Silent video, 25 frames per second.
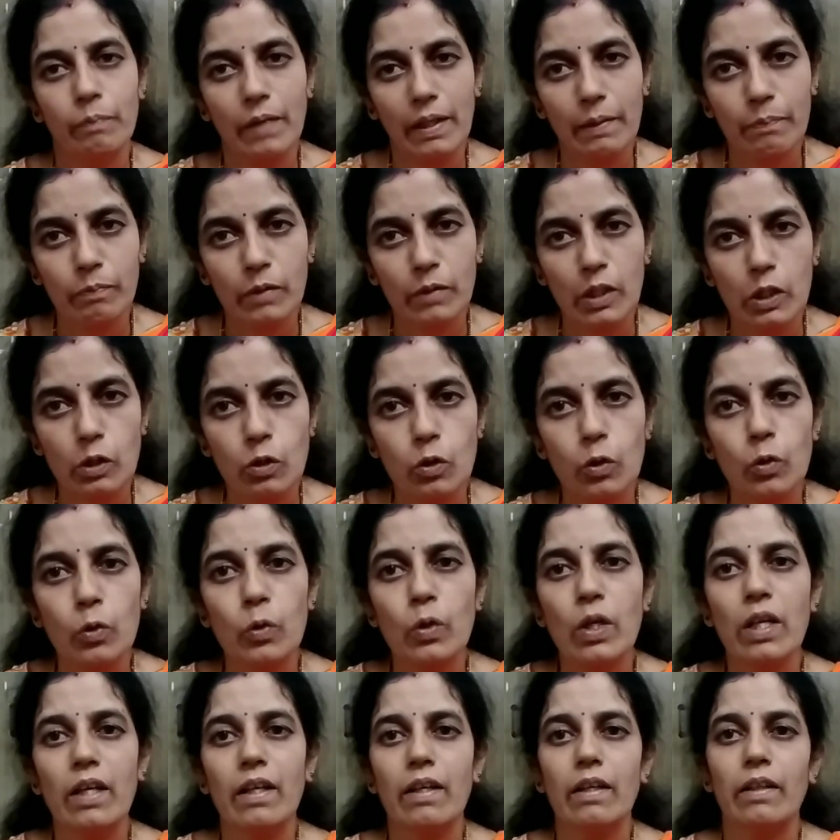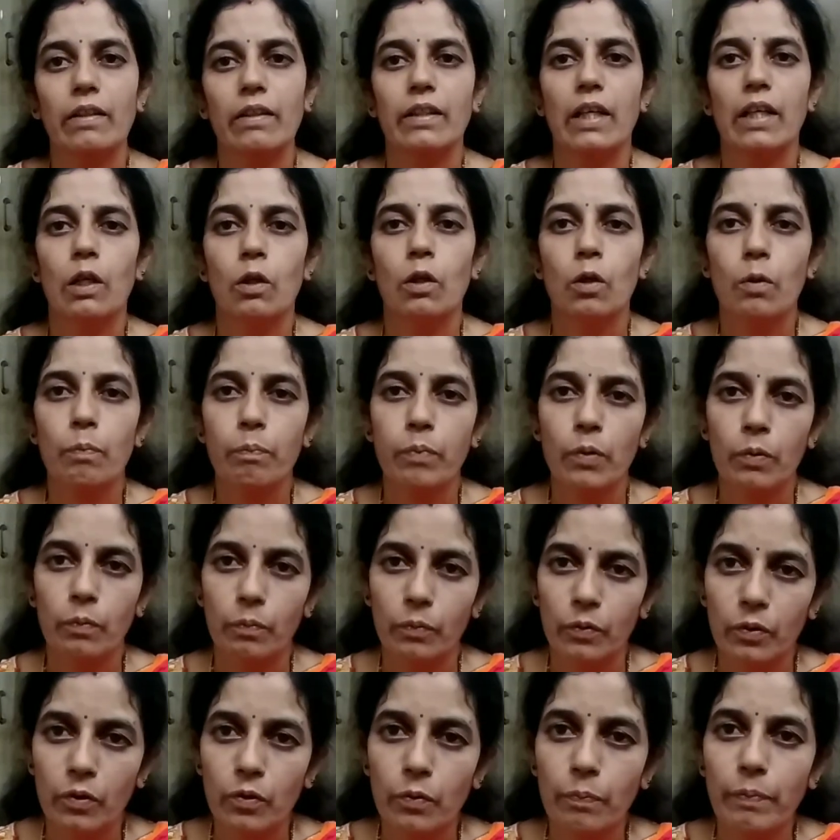మనం తెచ్చుకున్న కల్లుప్పును
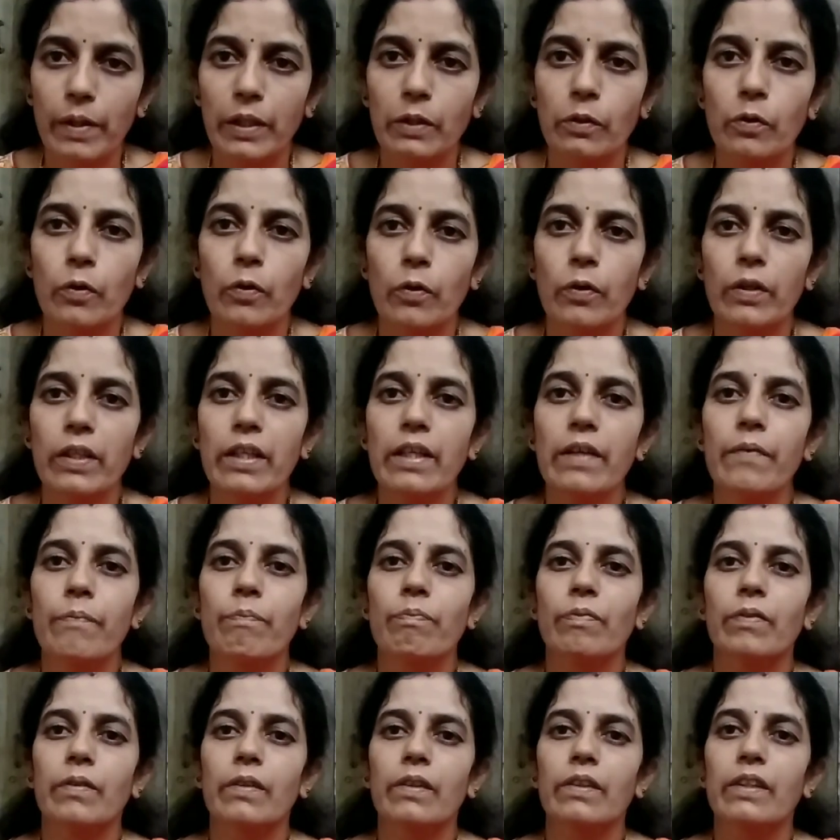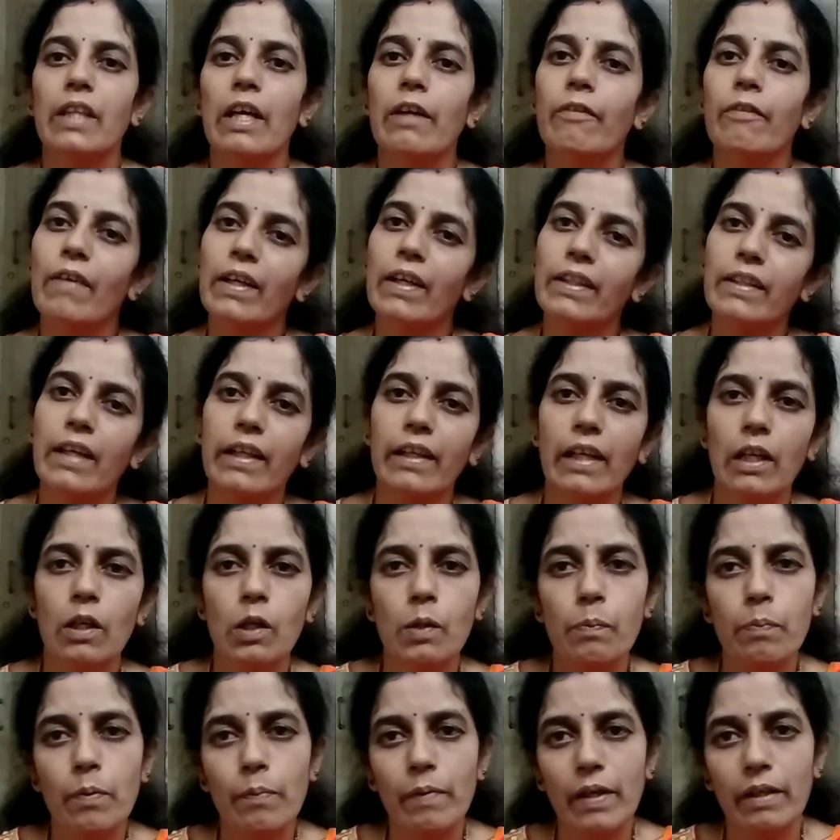ముందు పెట్టుకొని తర్వాత ఆ
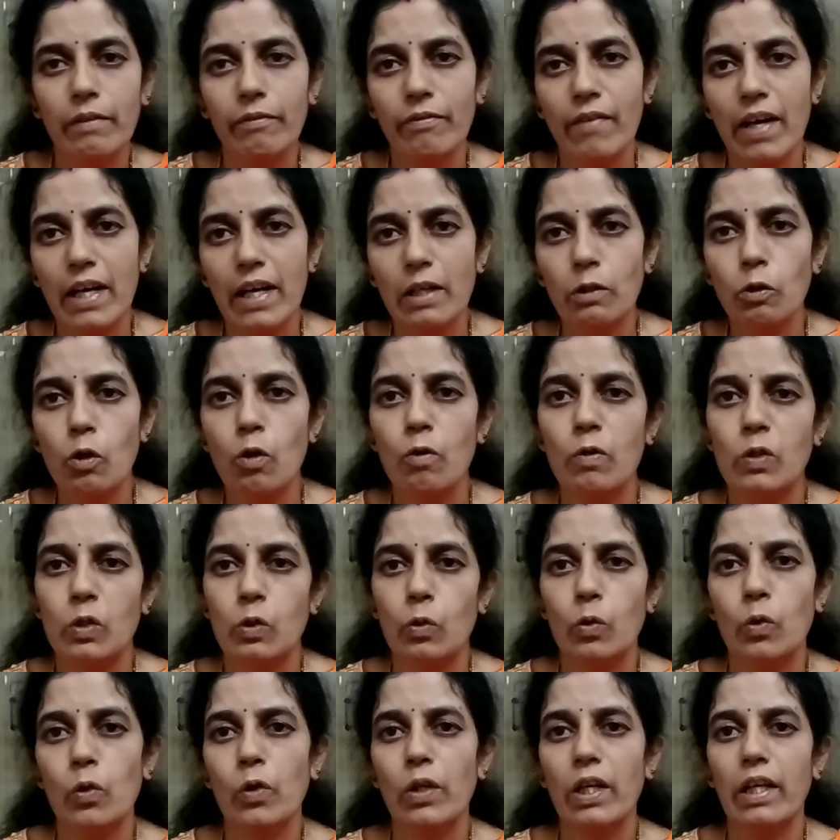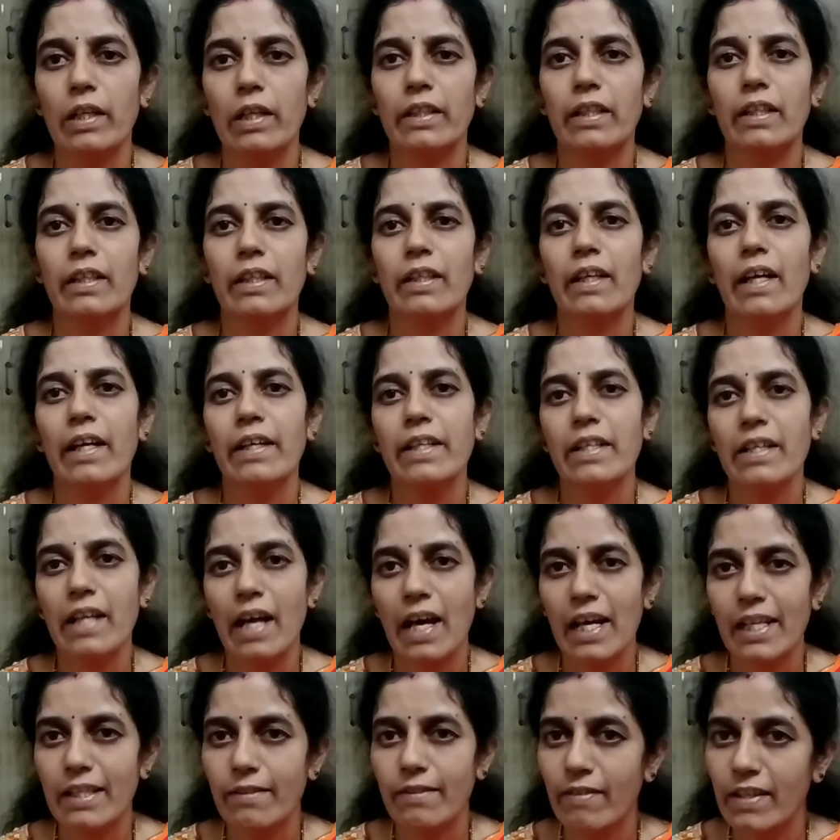కల్లుప్పు మనం వాడుకోవచ్చు కూరలకి కానీ
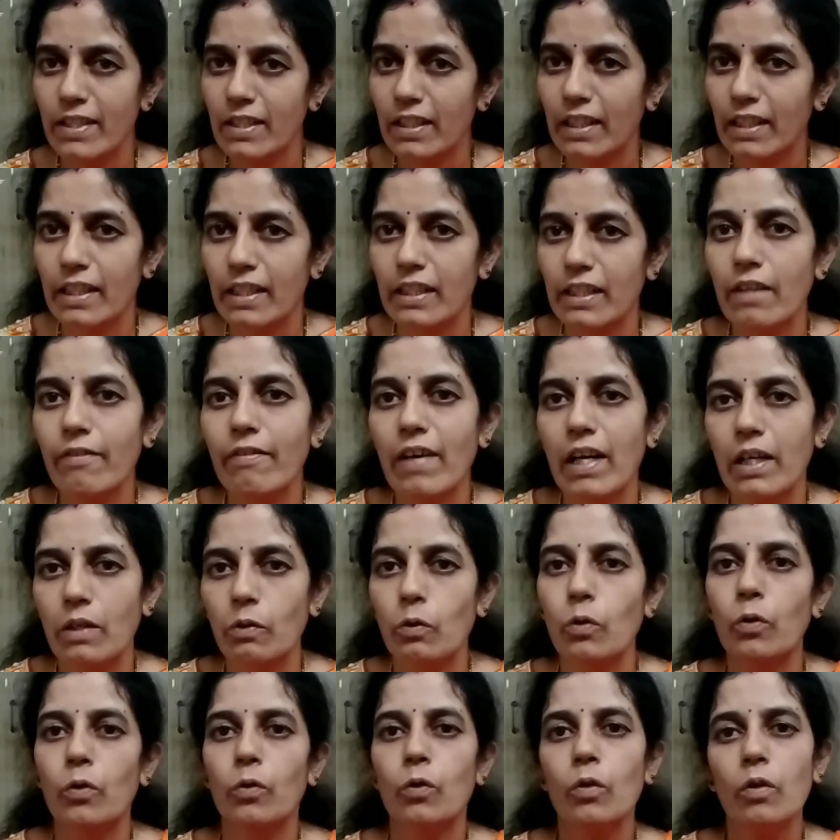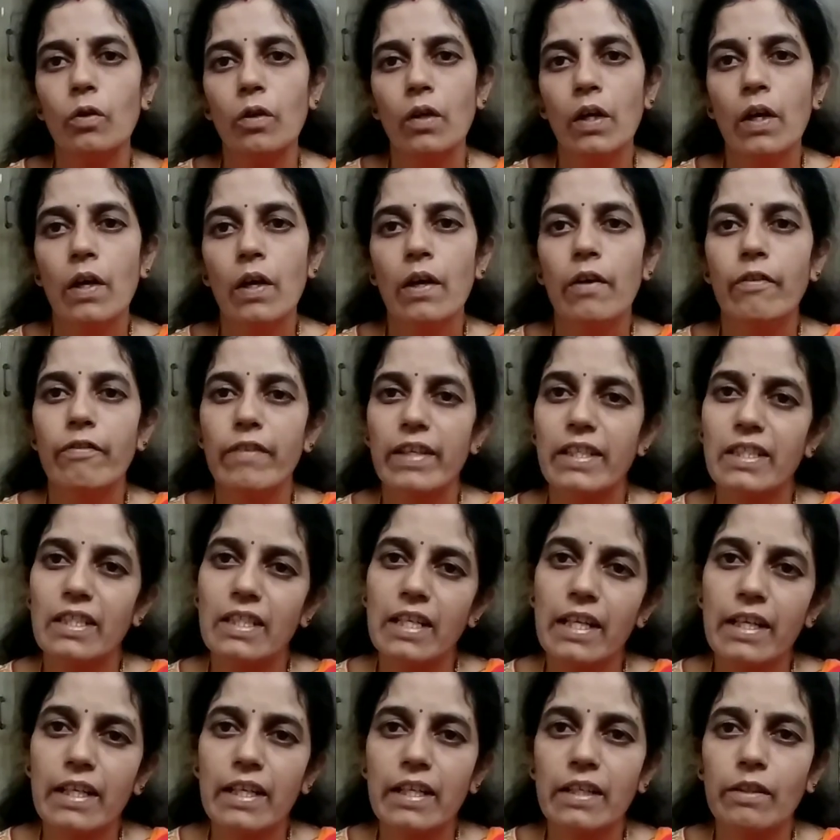నాన్ వెజ్కి అయితే వాడకూడదు
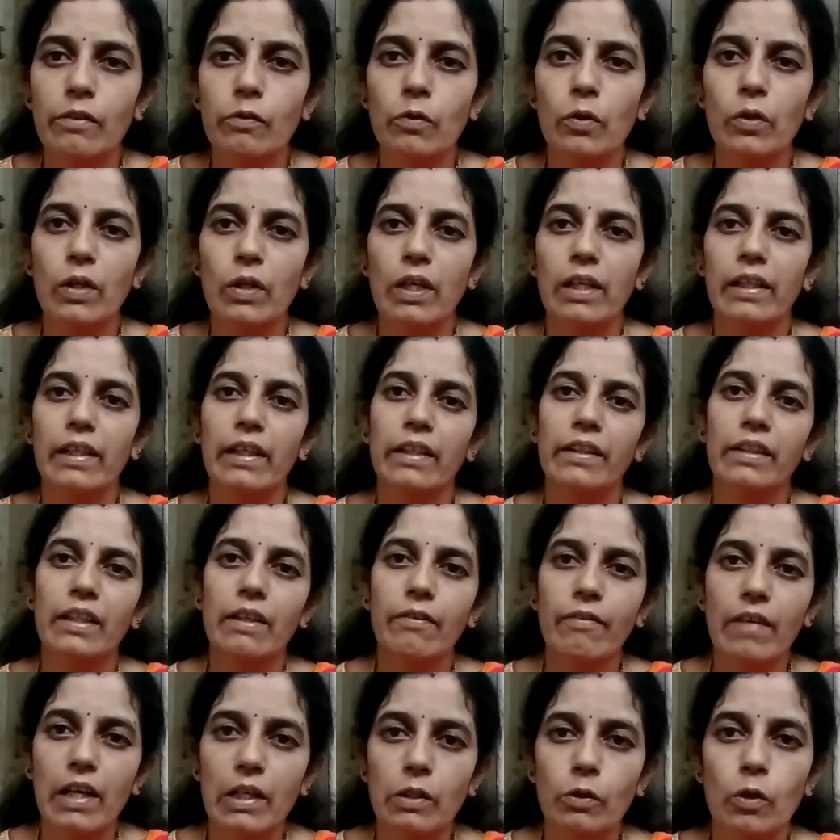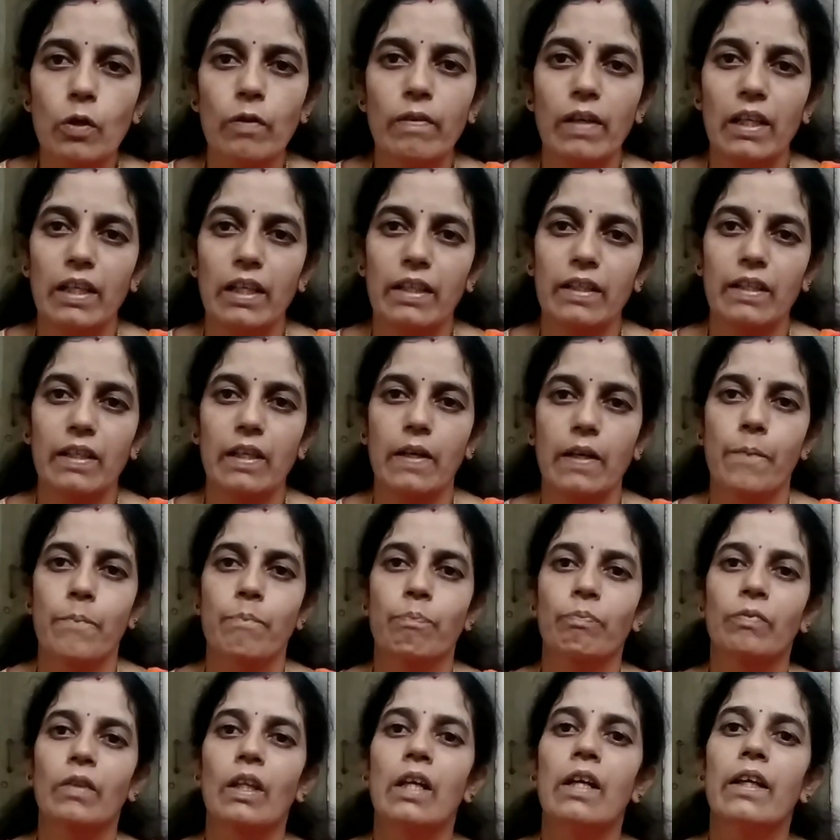వెజిటేరియన్ కూరలకంతా వాడుకోవాలంట
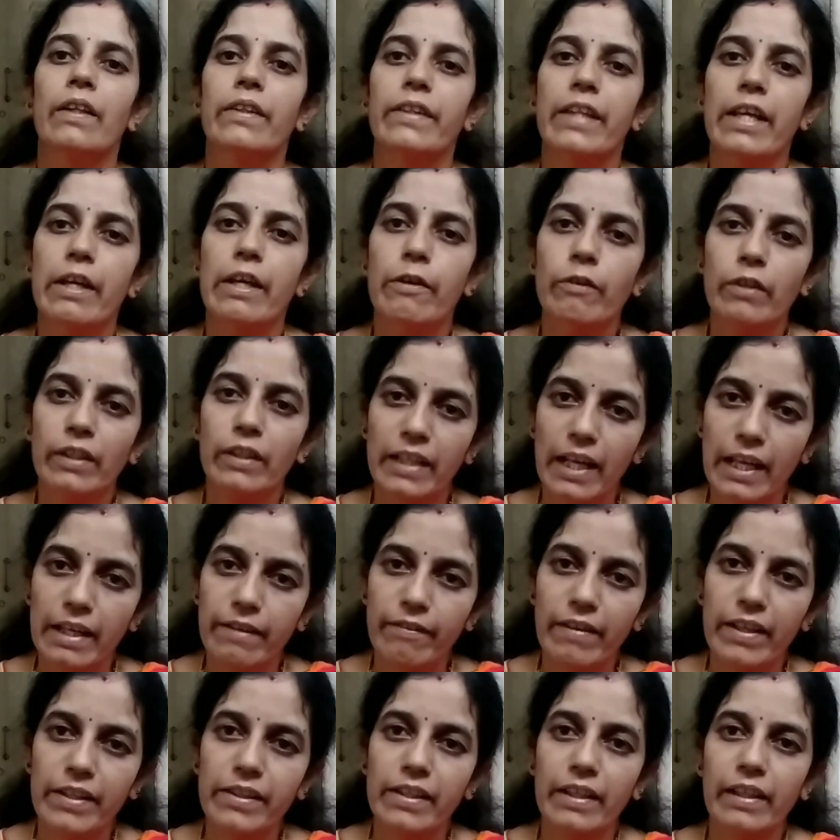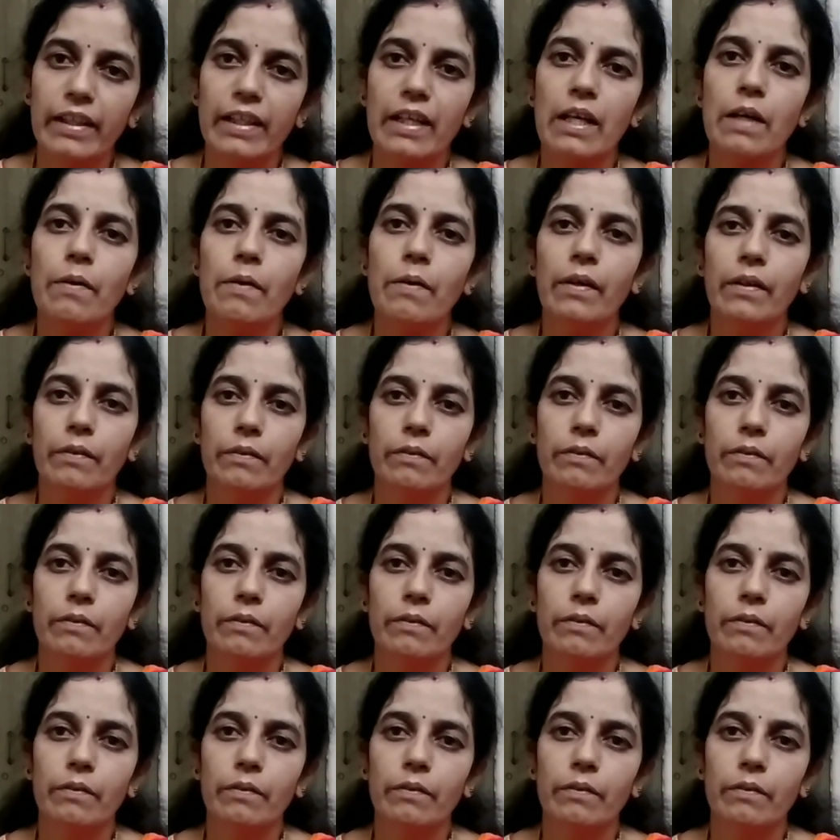దేవుడికి నైవేద్యంగా